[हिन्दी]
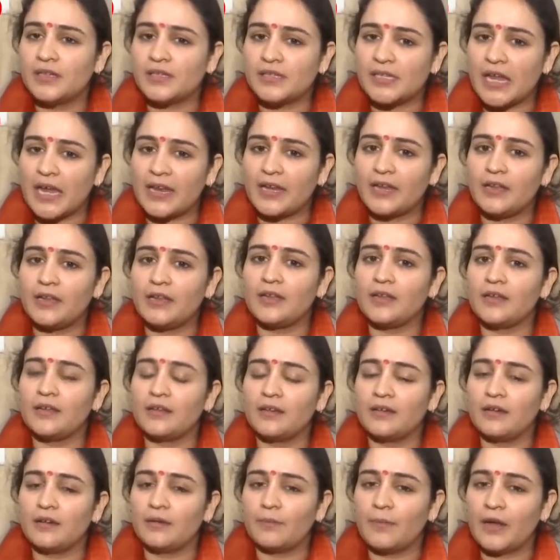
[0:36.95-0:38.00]
सारी
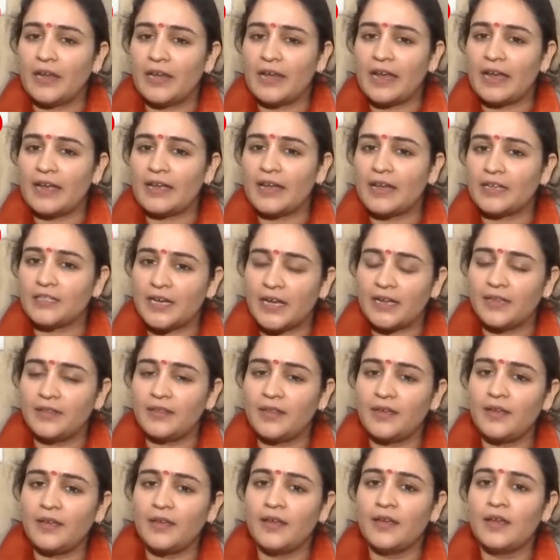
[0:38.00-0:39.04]
महिलाएं आज आई
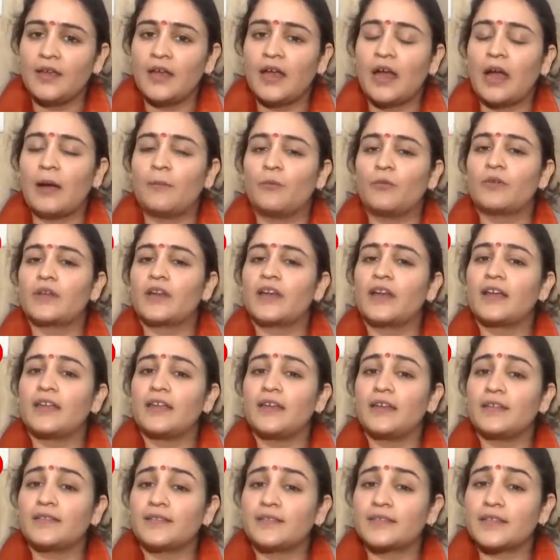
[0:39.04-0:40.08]
थी हमारा
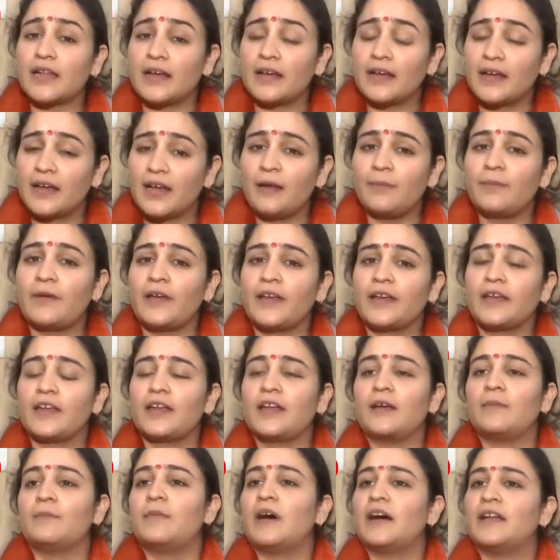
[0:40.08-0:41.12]
ये संकल्प है
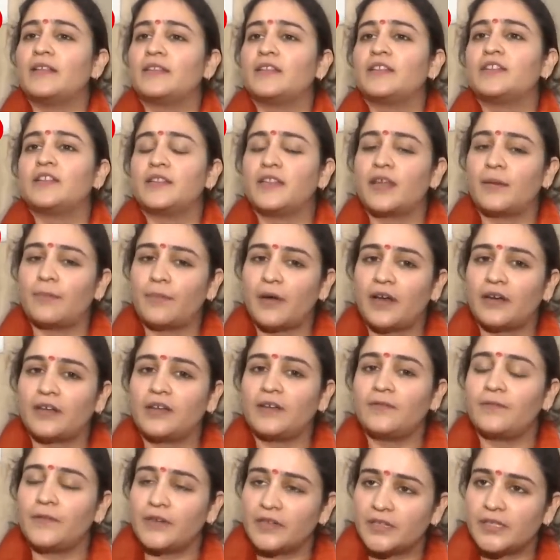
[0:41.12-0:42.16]
कि हम भारतीय जनता
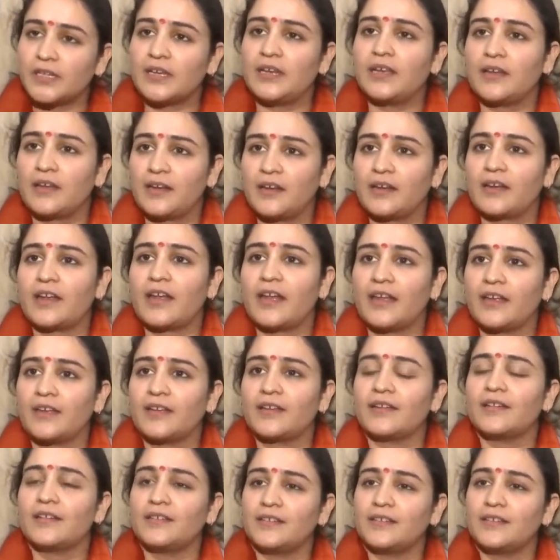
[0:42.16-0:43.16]
पार्टी फिर से लेकर के आएंगे